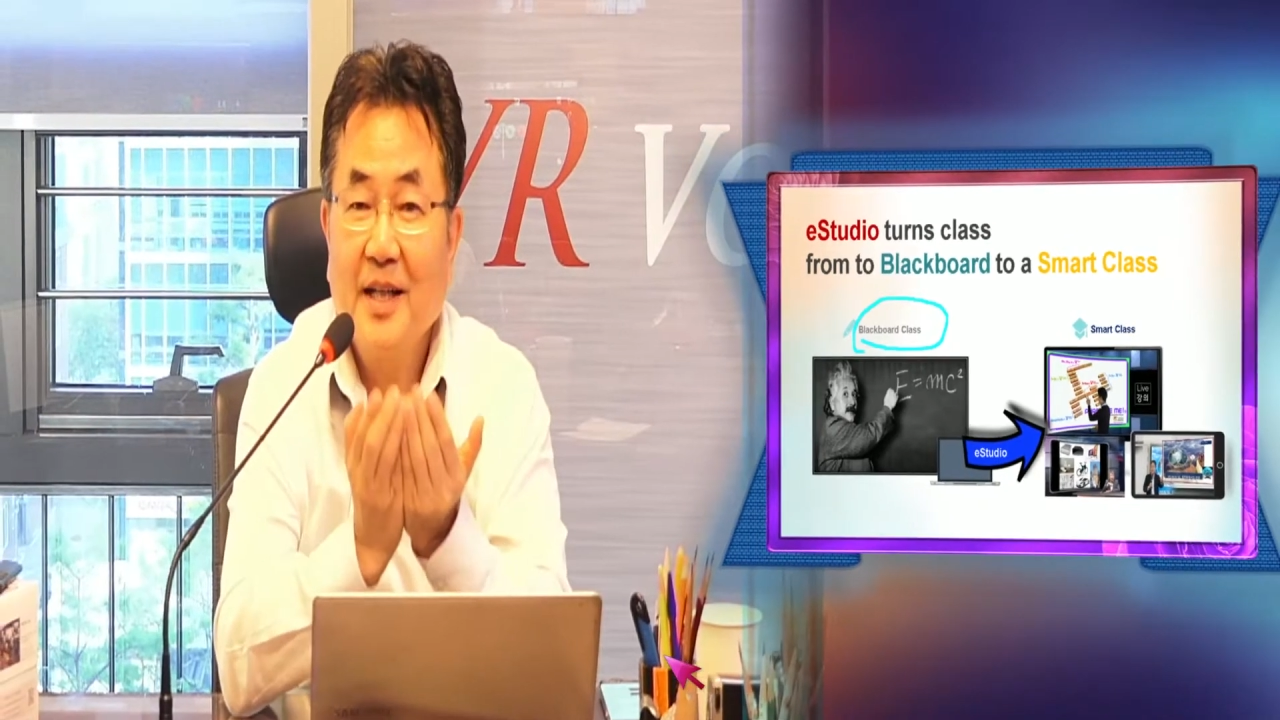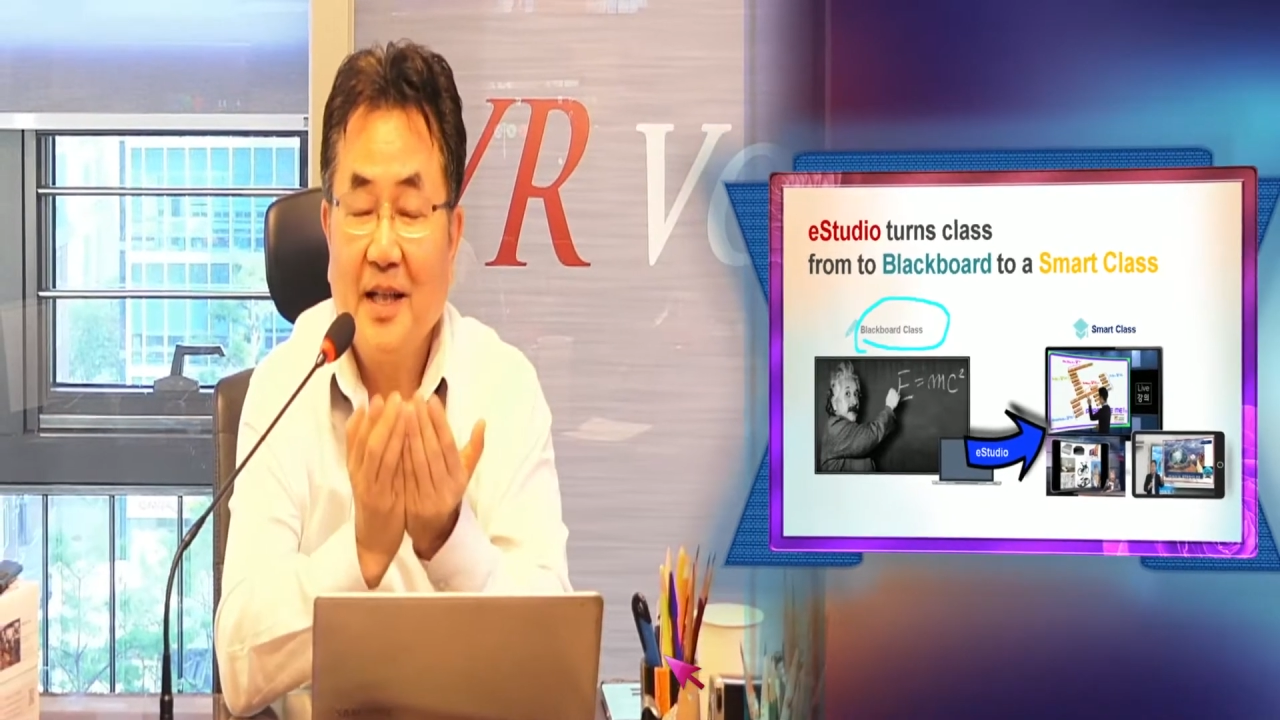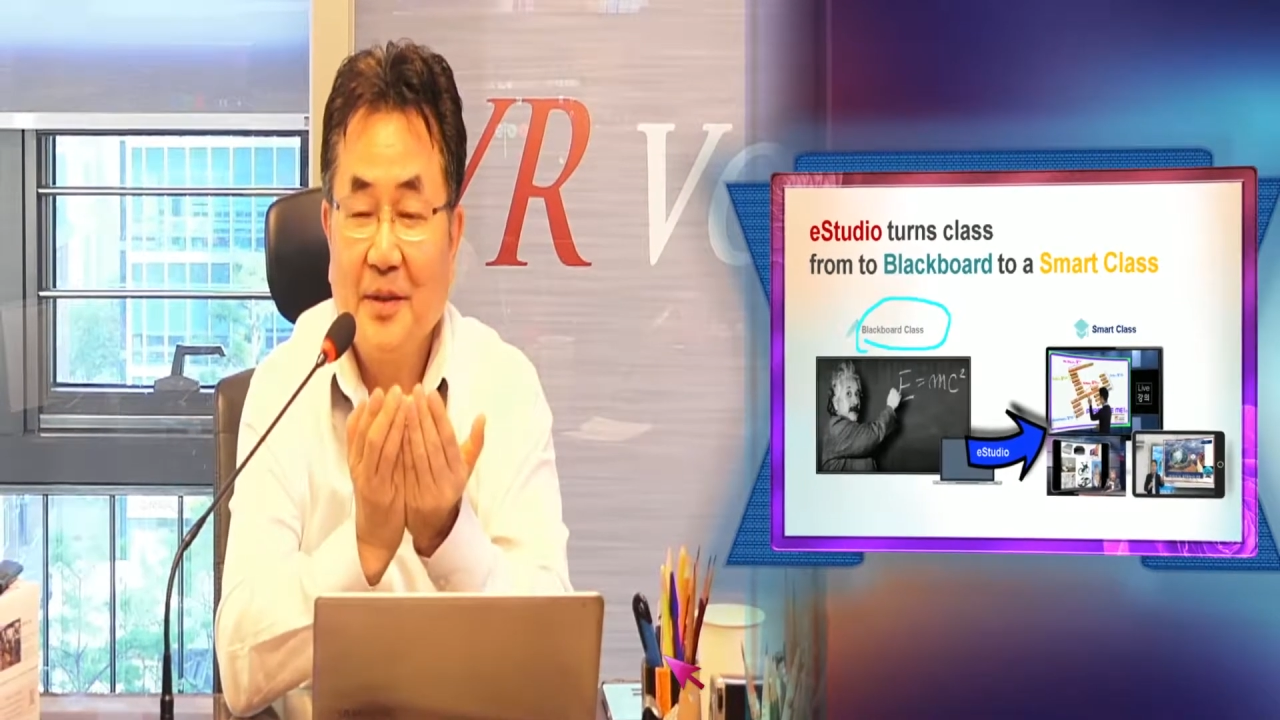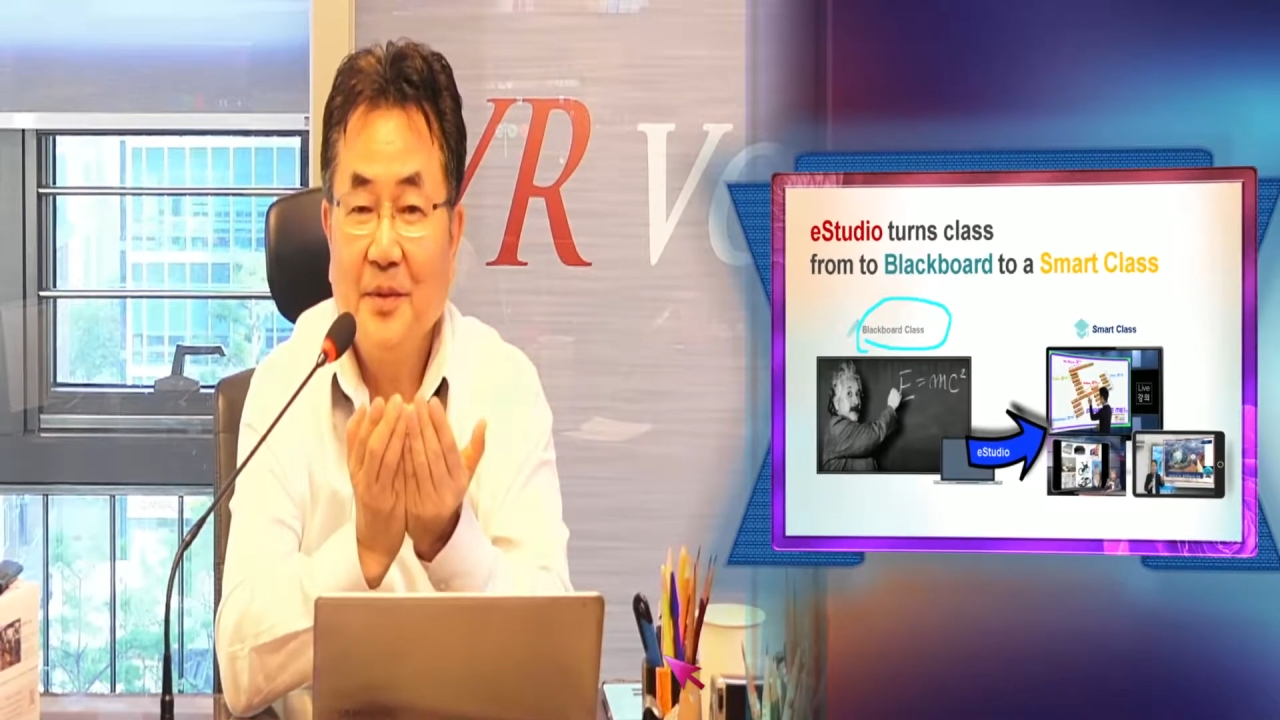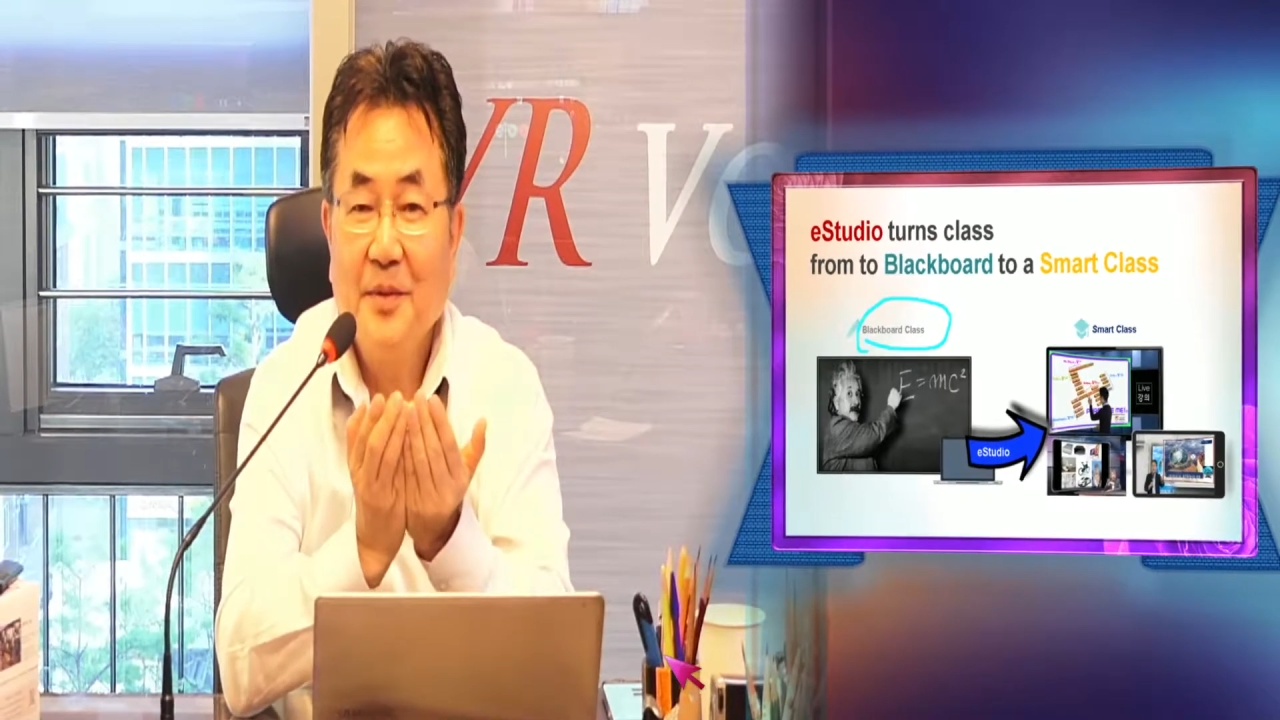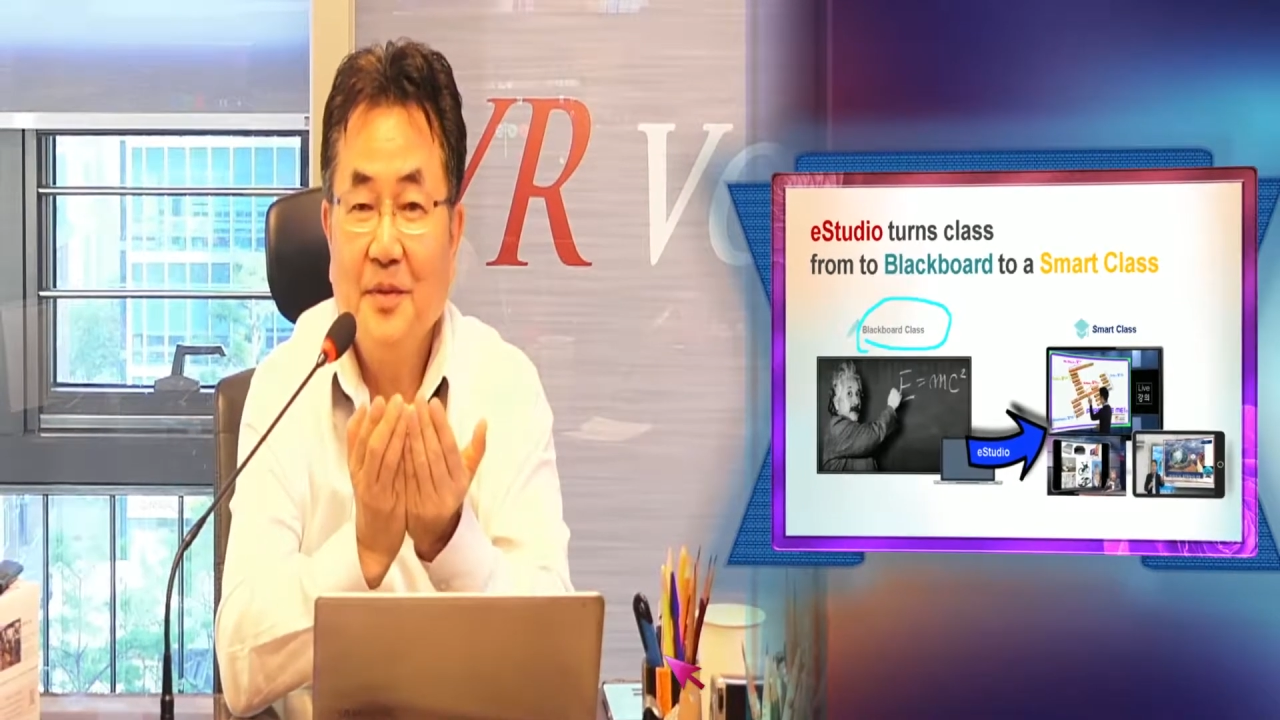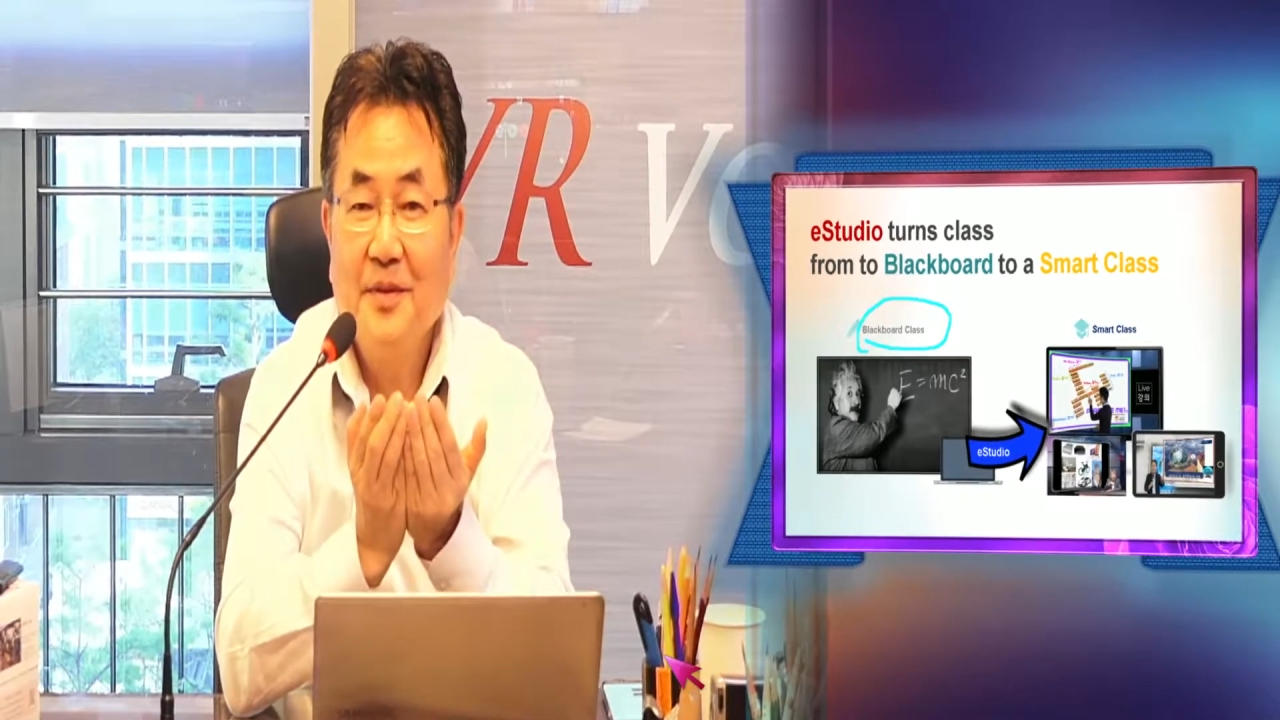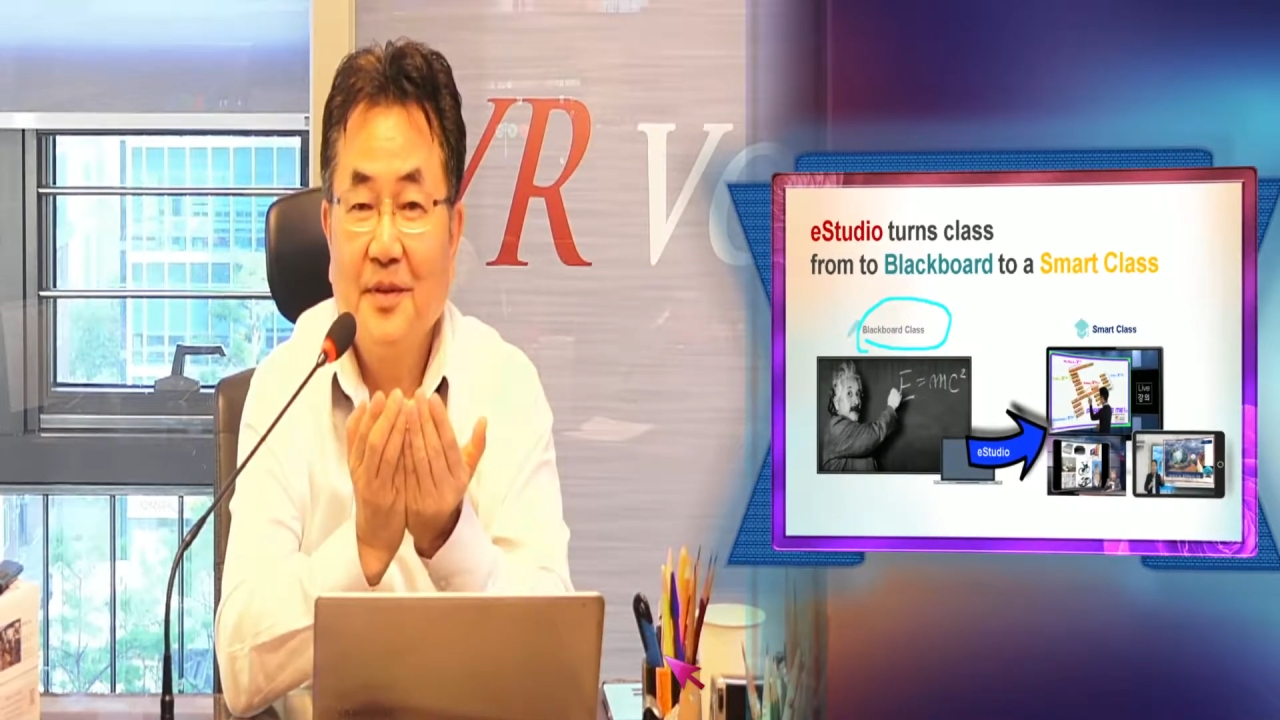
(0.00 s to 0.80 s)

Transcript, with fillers: 가도